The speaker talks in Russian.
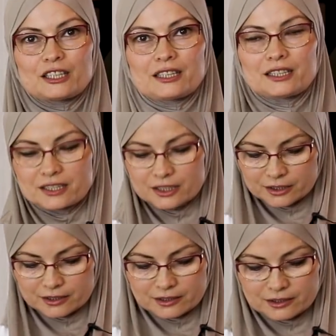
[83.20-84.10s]
а,
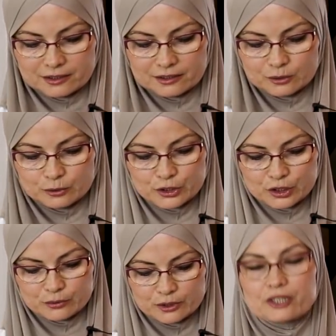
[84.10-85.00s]
из а,
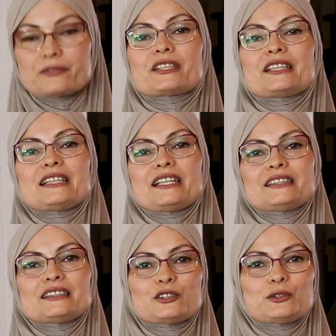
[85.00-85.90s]
очень вот
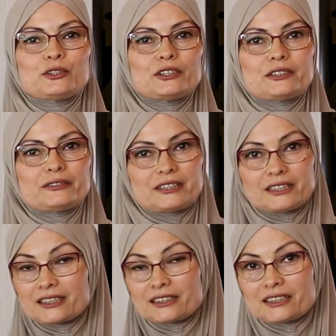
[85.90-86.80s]
невероятно тонкого
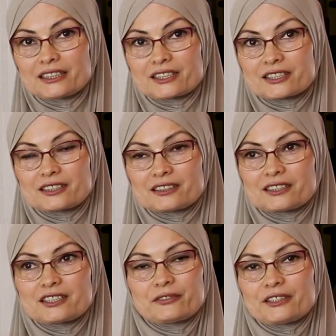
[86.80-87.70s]
трикотажа.
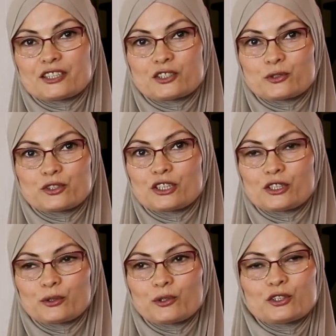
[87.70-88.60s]
Одевается очень
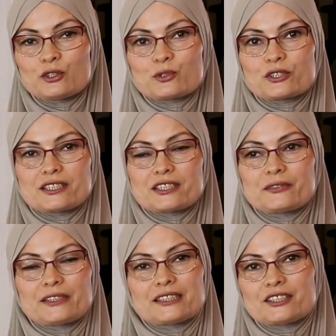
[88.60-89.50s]
легко, не нужно
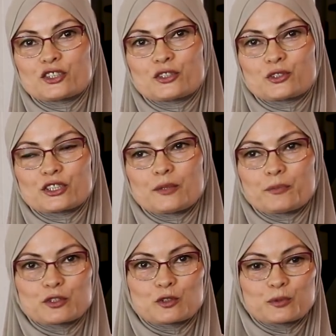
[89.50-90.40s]
одевать нижнюю
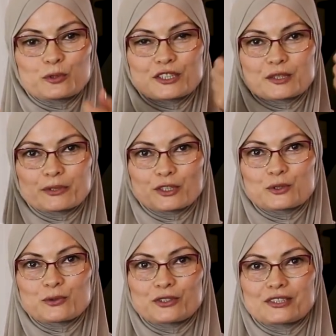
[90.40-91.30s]
шапочку, просто
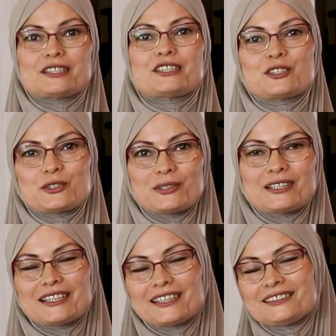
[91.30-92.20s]
просунуть лицо
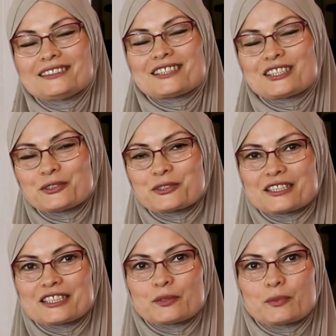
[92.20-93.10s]
и
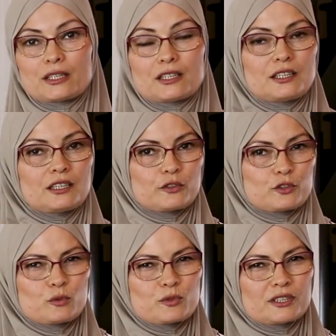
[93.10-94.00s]
натянуть на себя. А
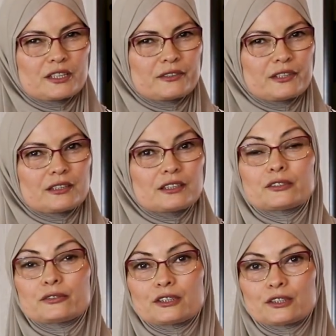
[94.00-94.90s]
в чем же лайфхак
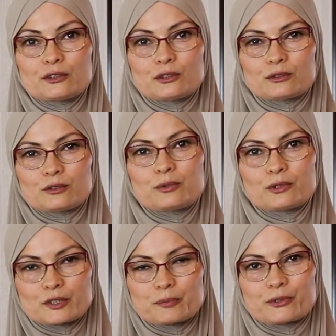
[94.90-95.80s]
этого головного
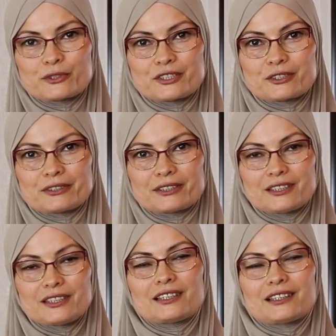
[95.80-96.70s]
убора, спросите вы?
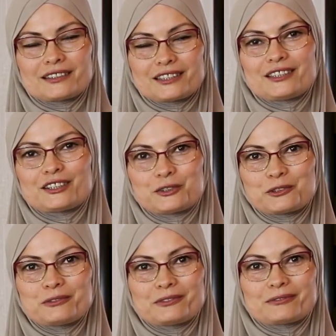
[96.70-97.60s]
А я
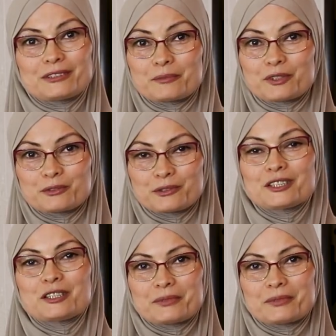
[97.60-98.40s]
готова вам его